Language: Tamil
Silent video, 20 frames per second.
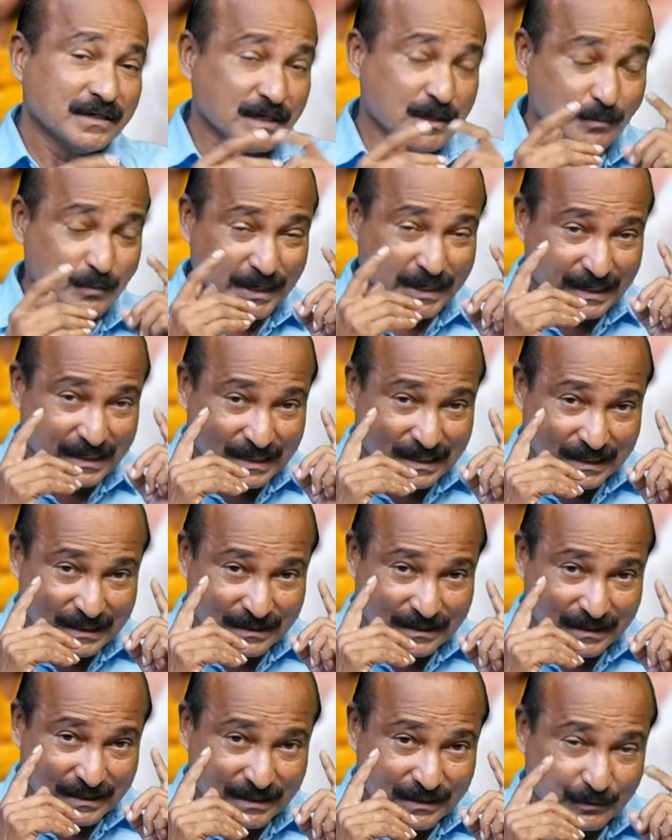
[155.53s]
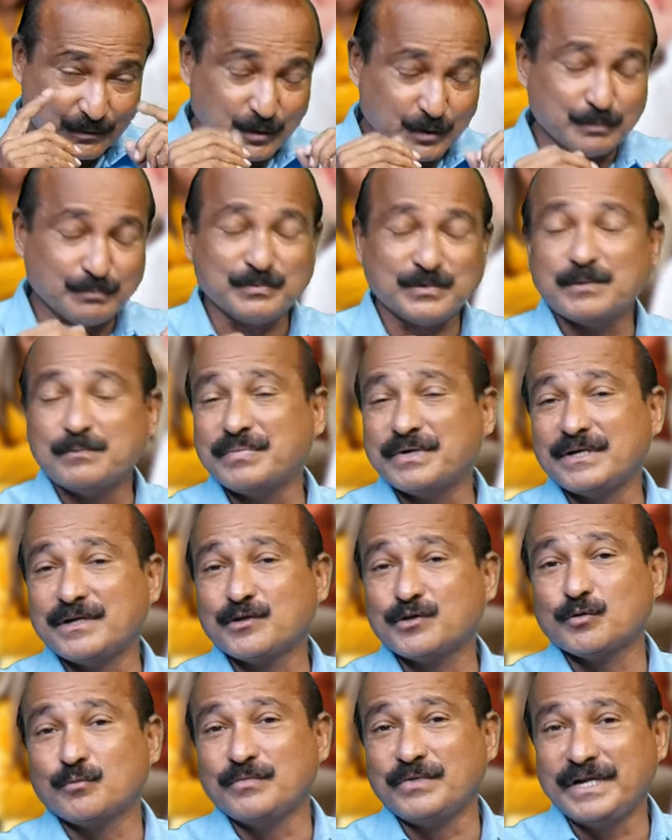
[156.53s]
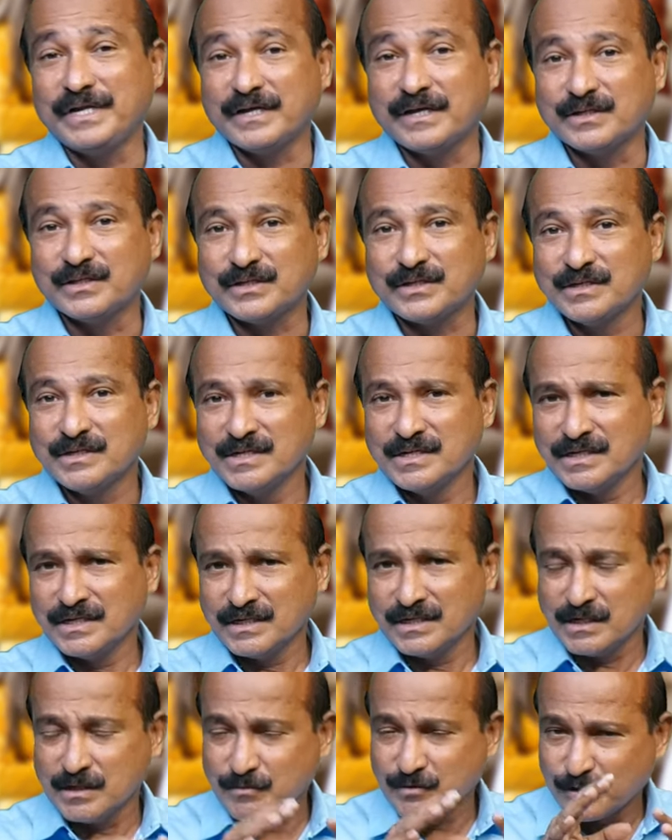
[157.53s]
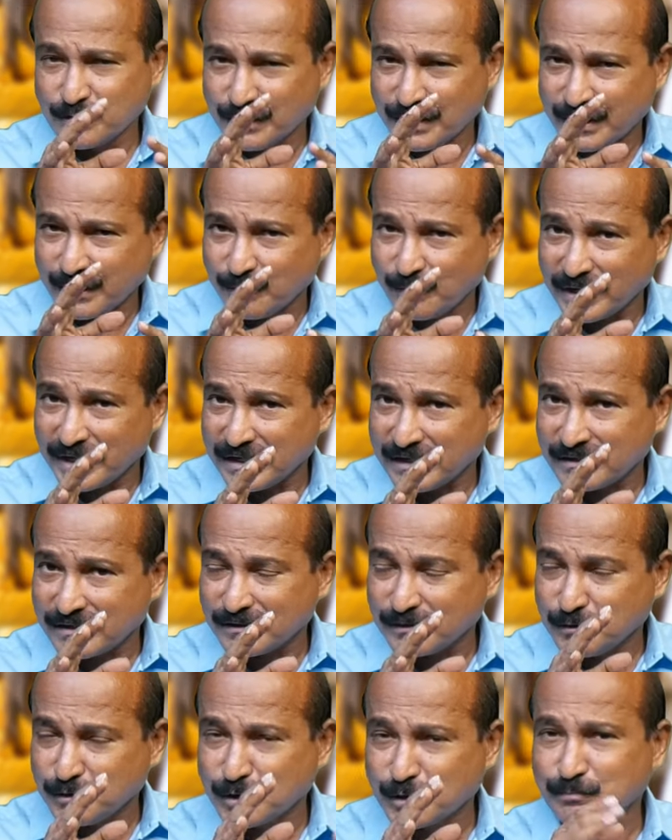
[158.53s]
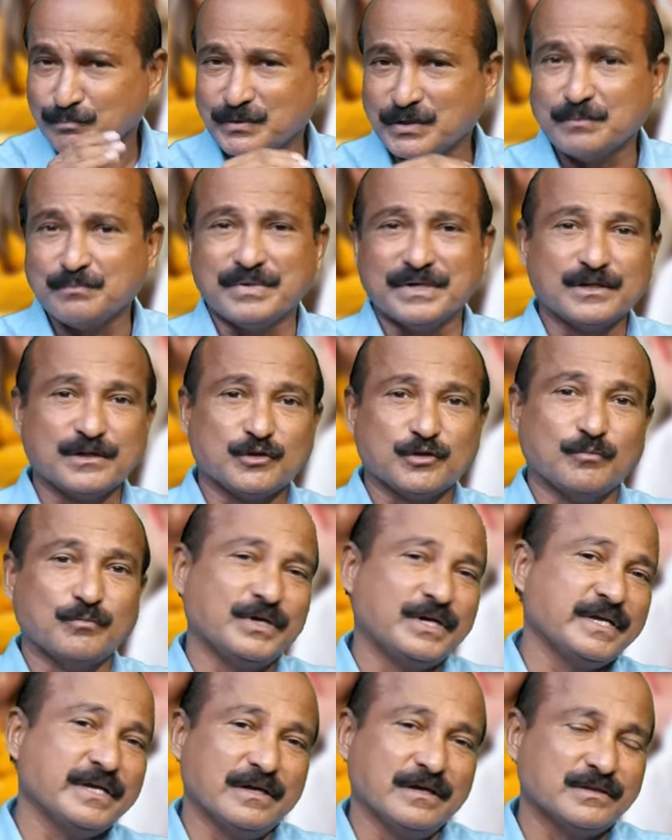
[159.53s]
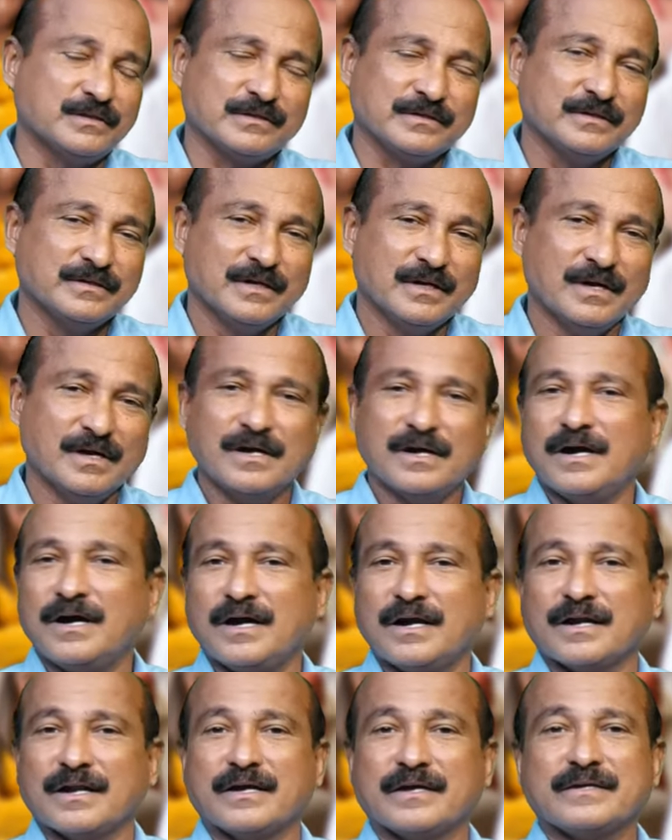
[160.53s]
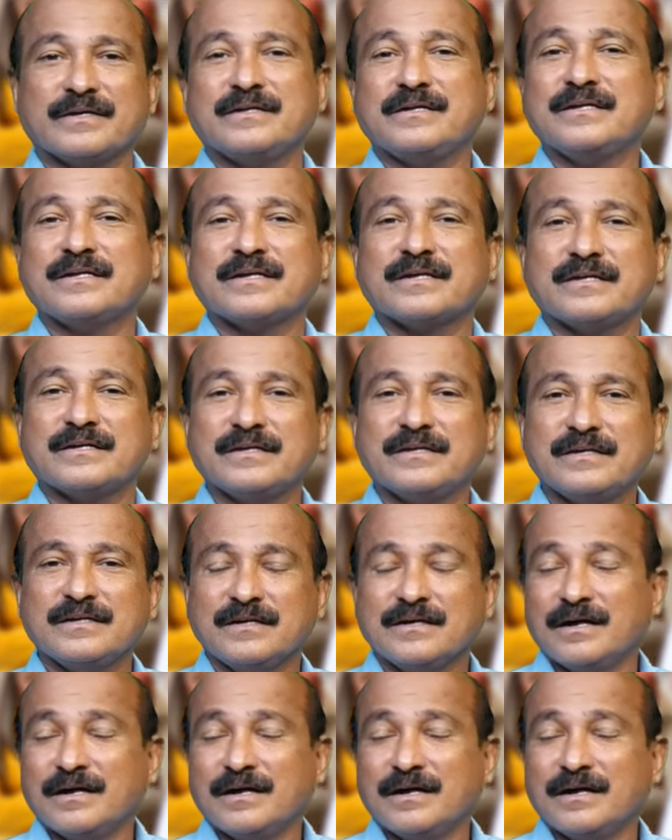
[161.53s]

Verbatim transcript: நம்முடைய கண்களை திருப்திப்படுத்த முடியாது நம்மளுடைய வயிறை திருப்திப்படுத்த முடியாது ஆனால் இன்றைக்கி